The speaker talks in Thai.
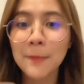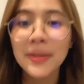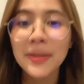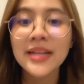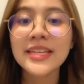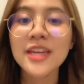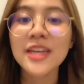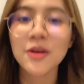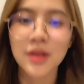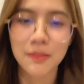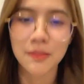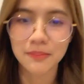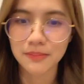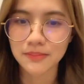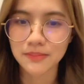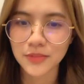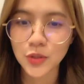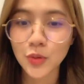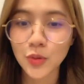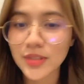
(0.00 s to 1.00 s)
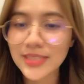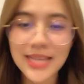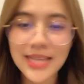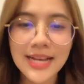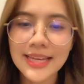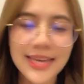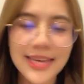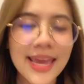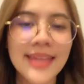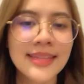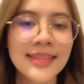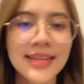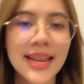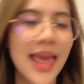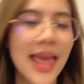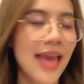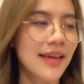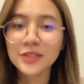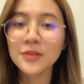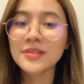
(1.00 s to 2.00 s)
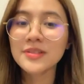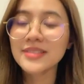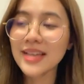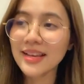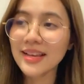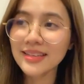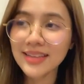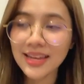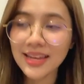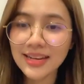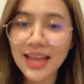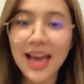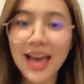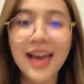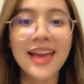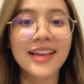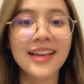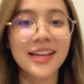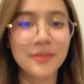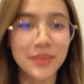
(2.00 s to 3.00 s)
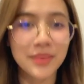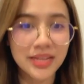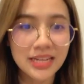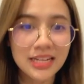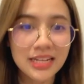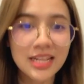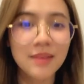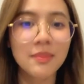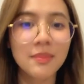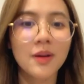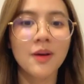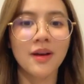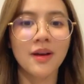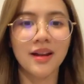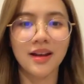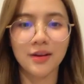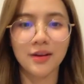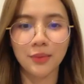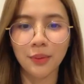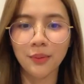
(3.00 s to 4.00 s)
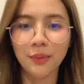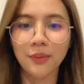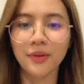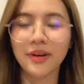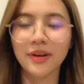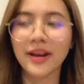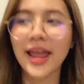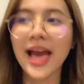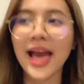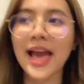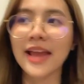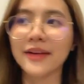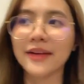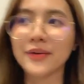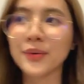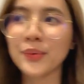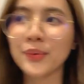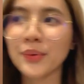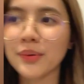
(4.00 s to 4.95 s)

เป็นเกี่ยวกับชุดจังเก้นนี่แหละชุดจังเก้นถ่ายกันไปที่เรียบร้อยแล้วทุกคน ถ่ายรู